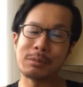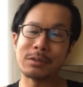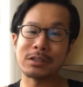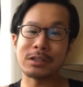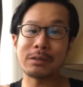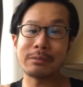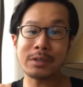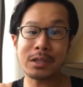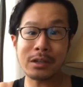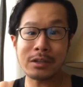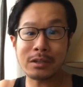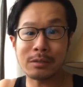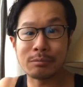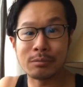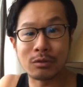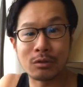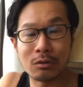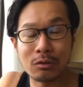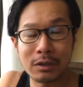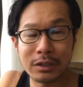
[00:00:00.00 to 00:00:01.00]
まあ、スタビライザー
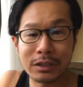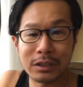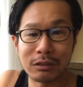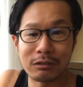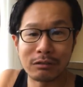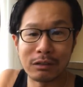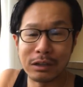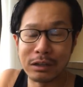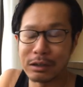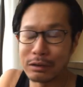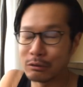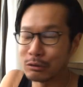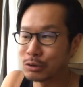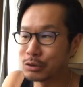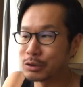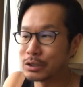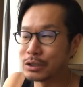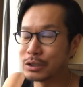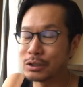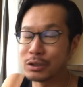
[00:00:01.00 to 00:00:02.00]
ぶっ壊れたのは本
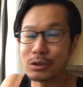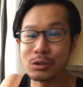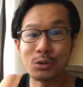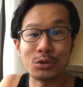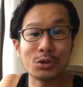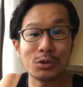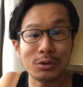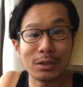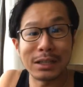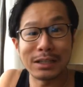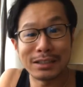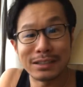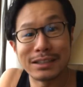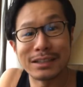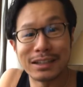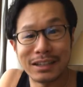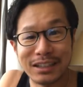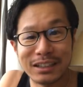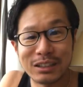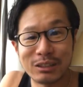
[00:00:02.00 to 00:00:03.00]
当に予想外に
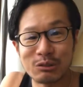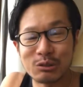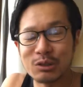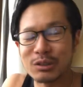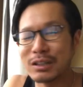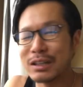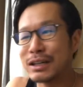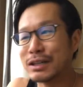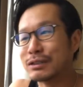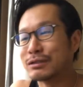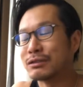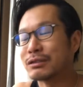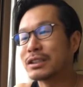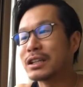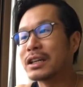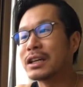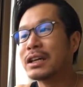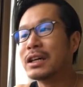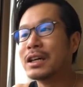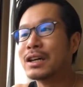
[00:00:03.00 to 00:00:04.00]
しなかったことであるの
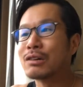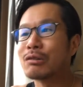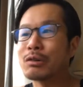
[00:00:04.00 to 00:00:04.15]
で